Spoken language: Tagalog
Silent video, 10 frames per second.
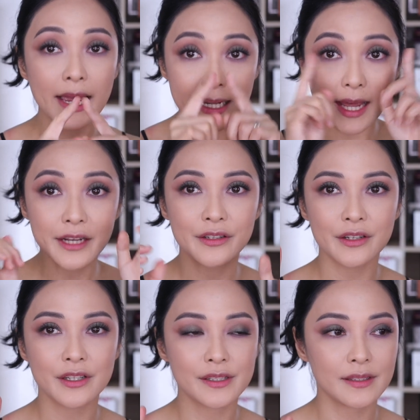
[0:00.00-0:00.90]

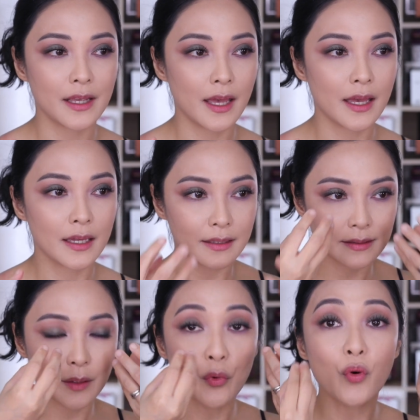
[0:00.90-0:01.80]
eyeliner sa,
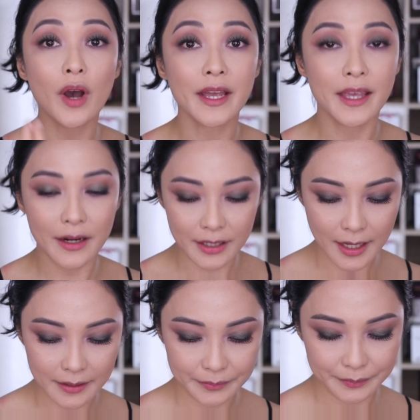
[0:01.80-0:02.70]
sa buong eye
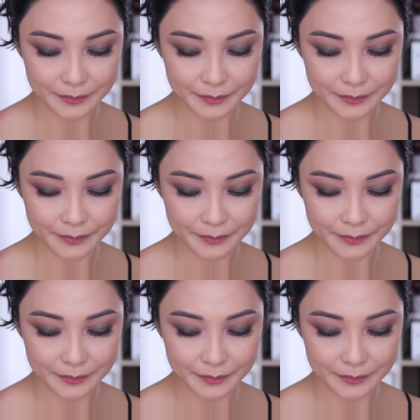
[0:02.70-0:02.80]
area.